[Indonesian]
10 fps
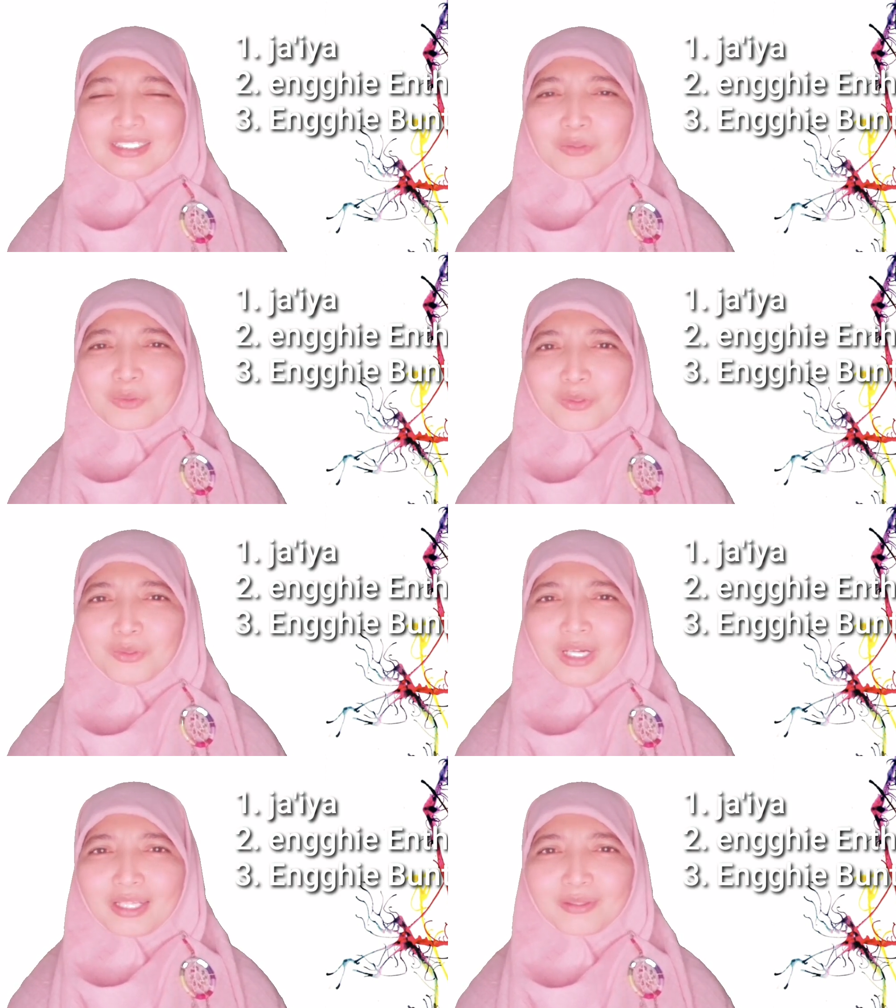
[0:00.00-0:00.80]

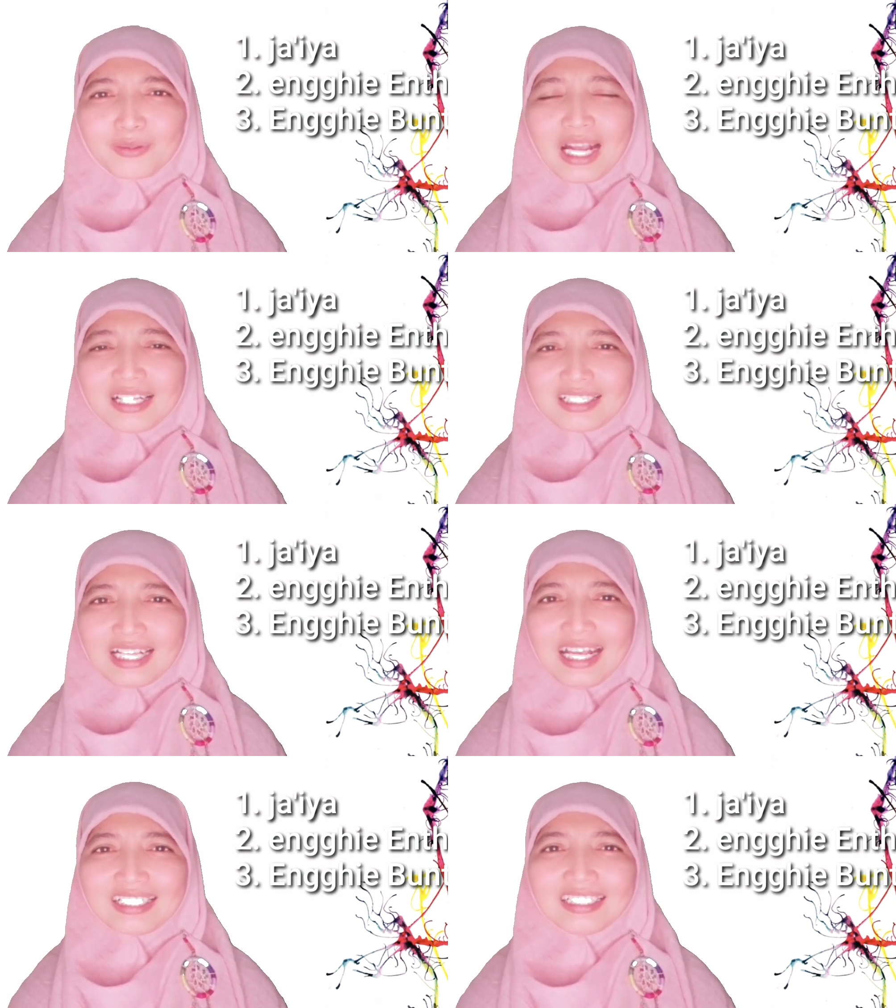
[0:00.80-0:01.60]
nguko atau
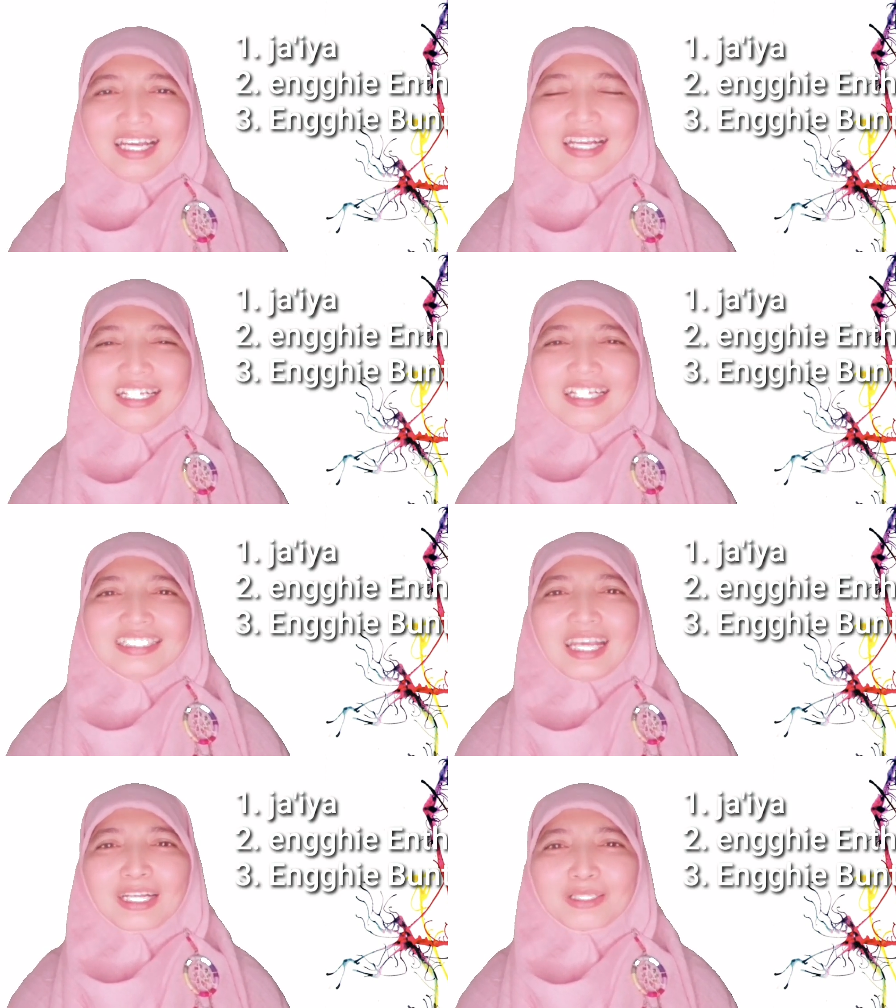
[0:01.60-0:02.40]
kasar ya.
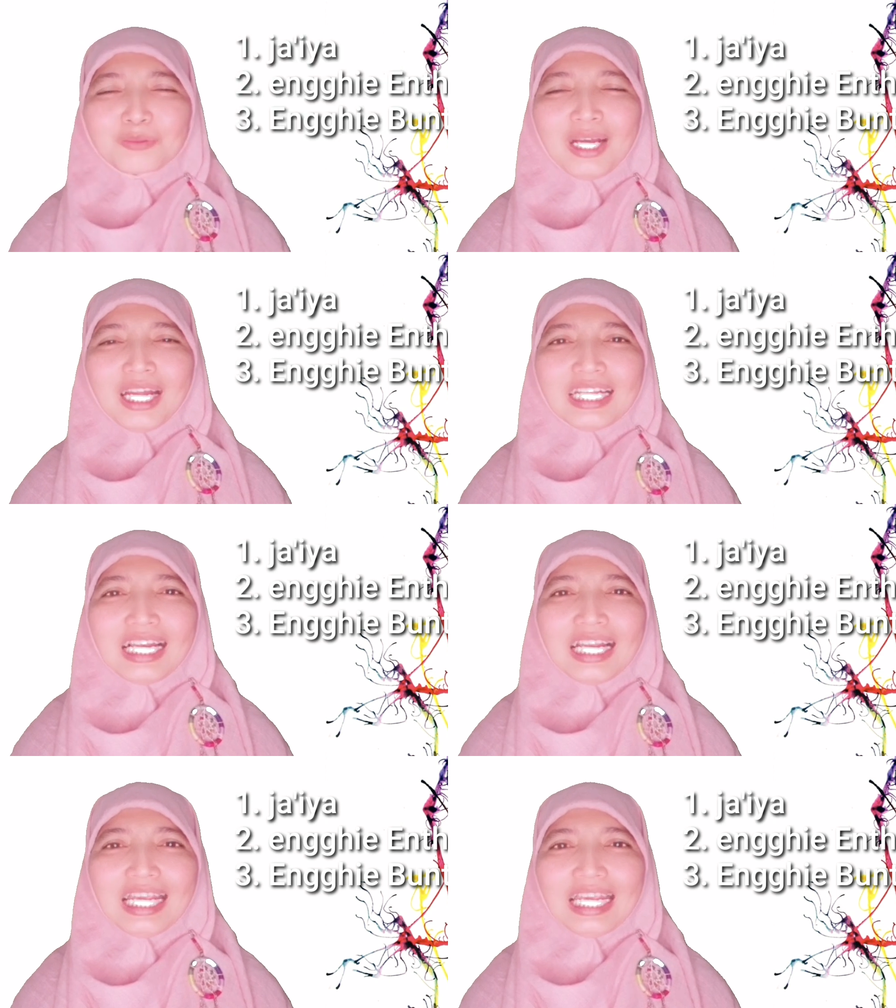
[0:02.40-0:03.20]
Yang kedua
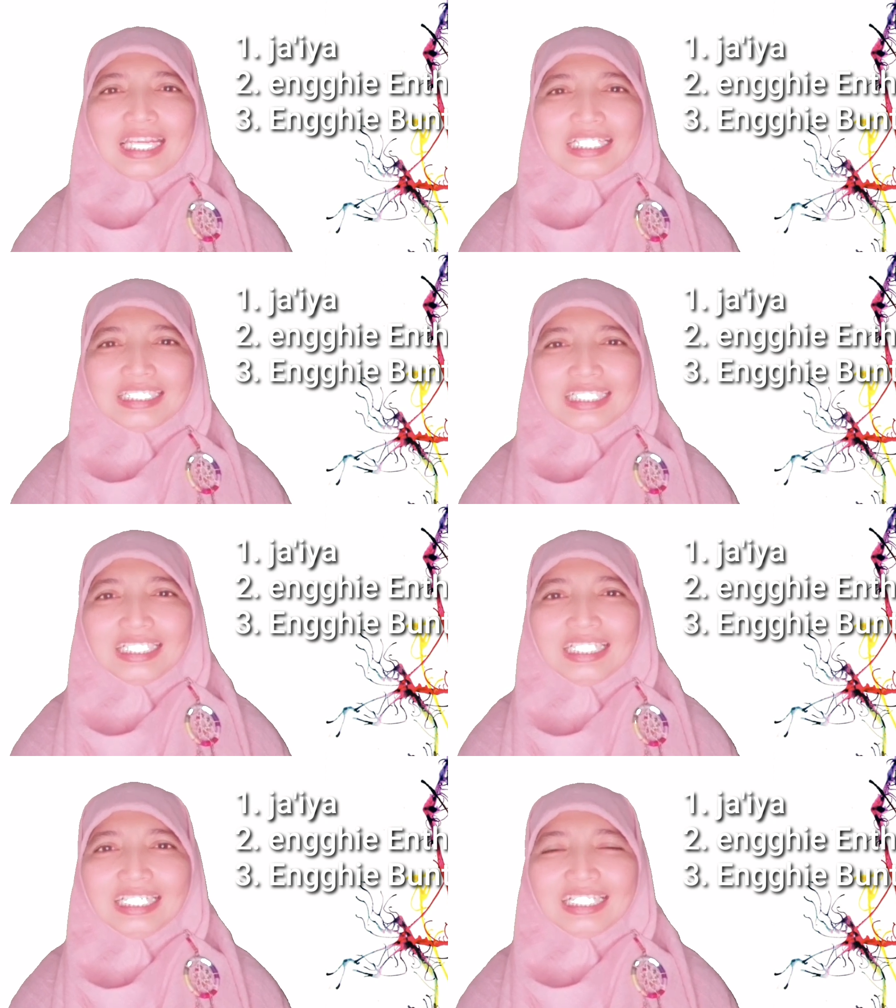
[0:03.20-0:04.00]
adalah
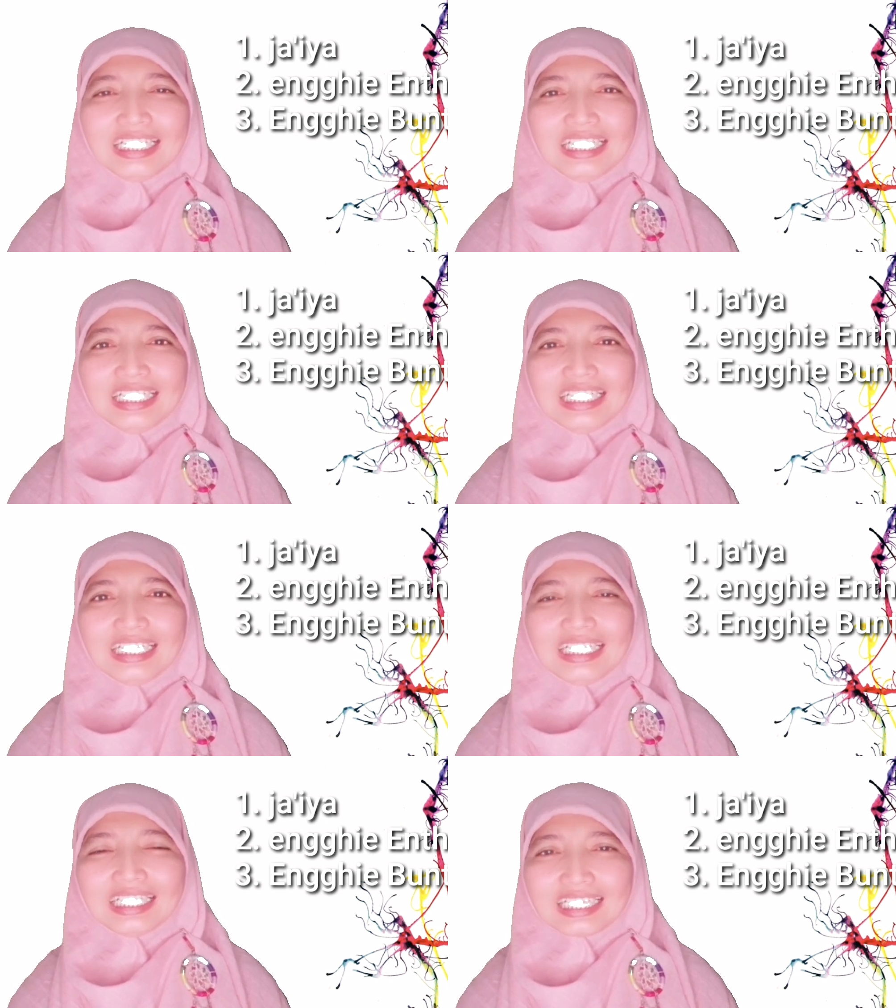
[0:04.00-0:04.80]
engi
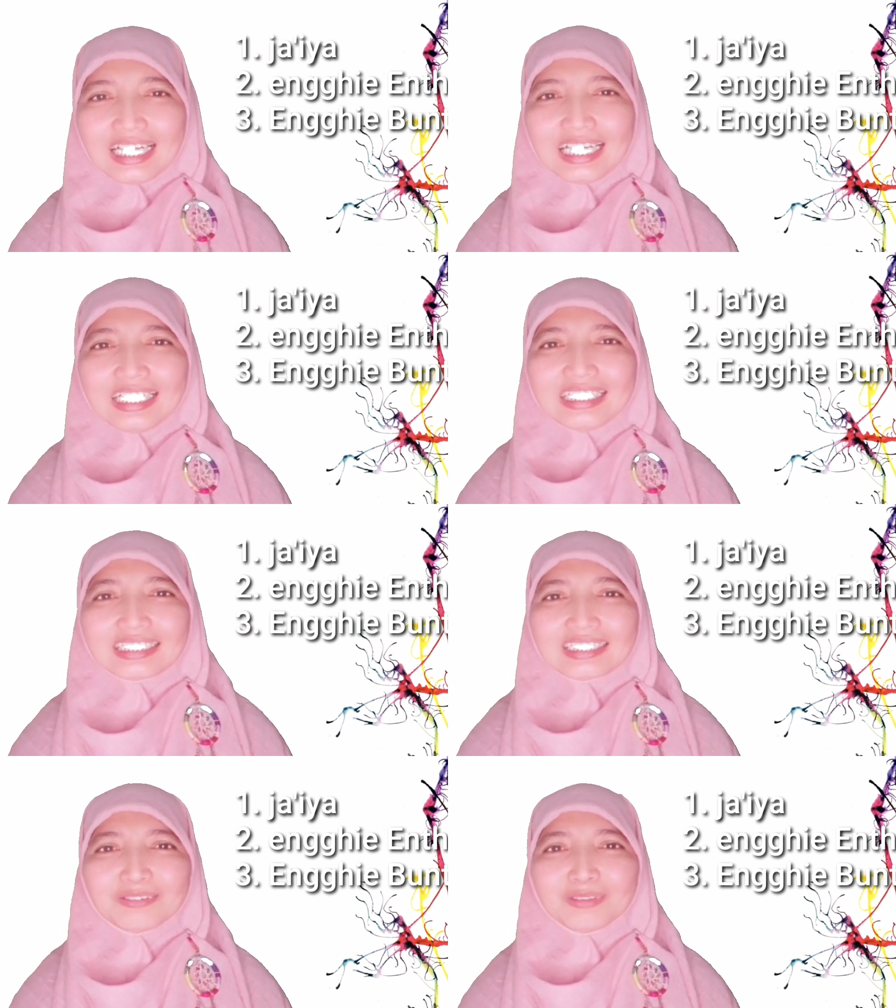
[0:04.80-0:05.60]
inten.
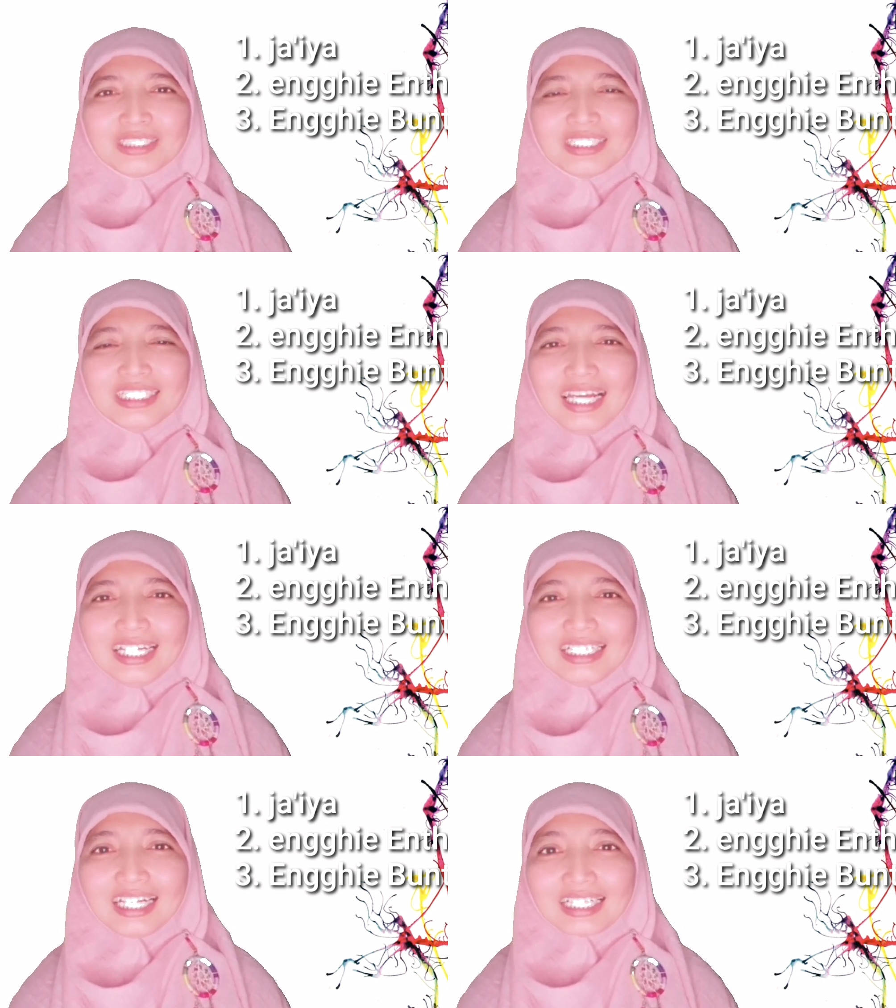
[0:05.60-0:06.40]
Kemudian
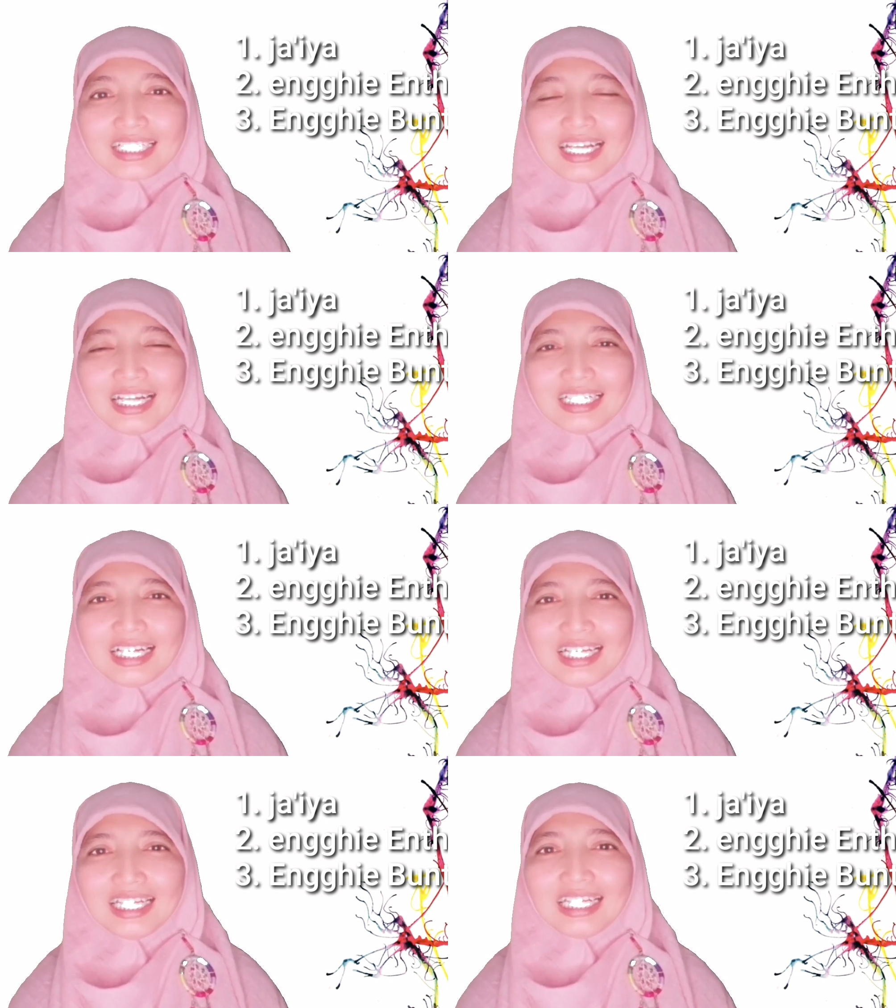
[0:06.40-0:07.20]
yang ketiga
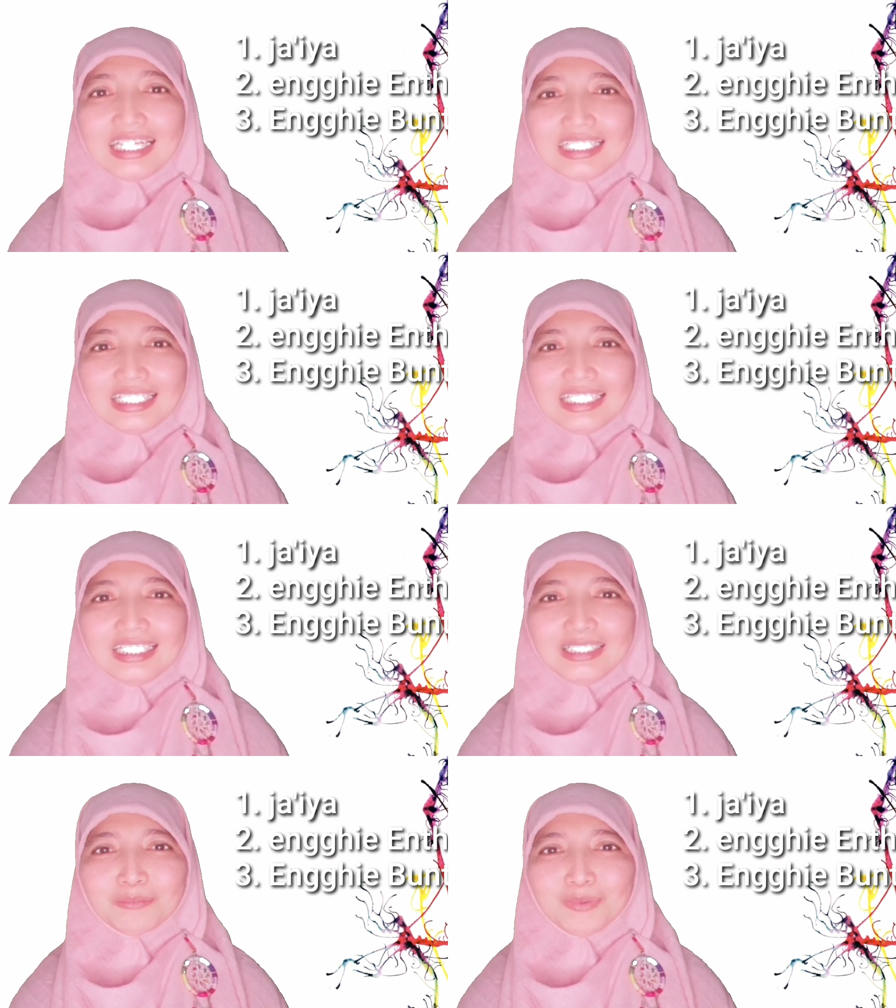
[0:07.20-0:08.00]
adalah
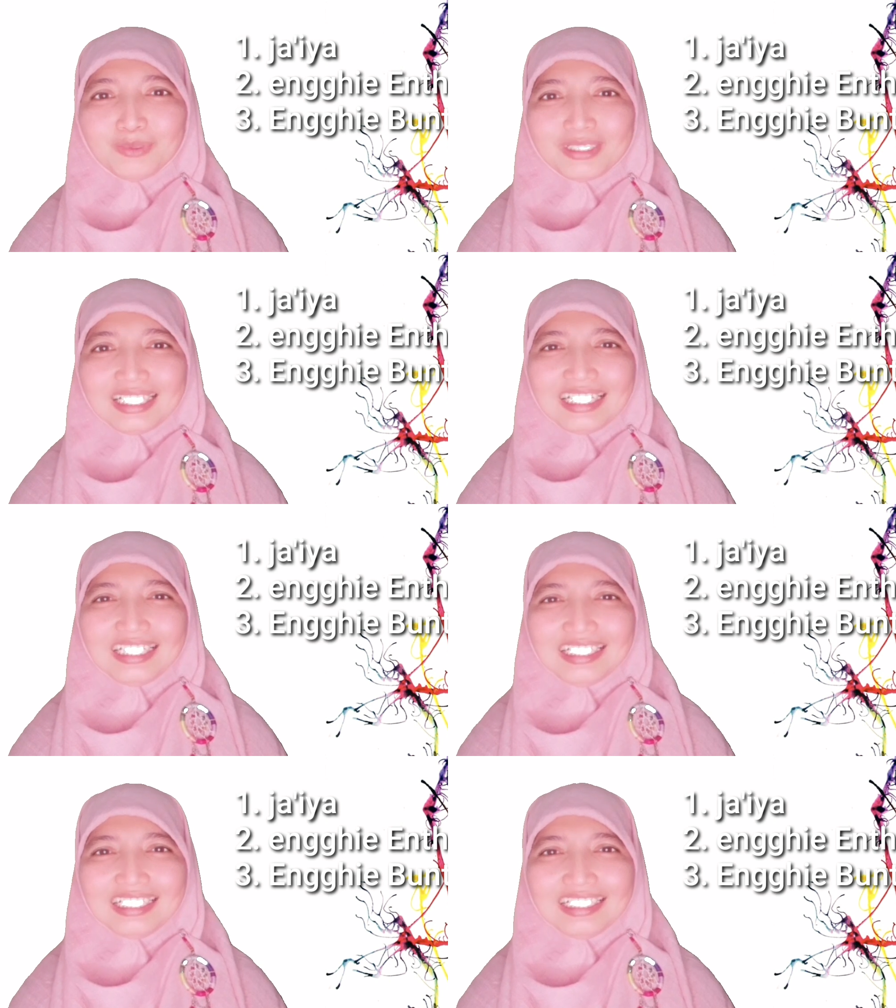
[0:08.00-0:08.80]
enggi bunten.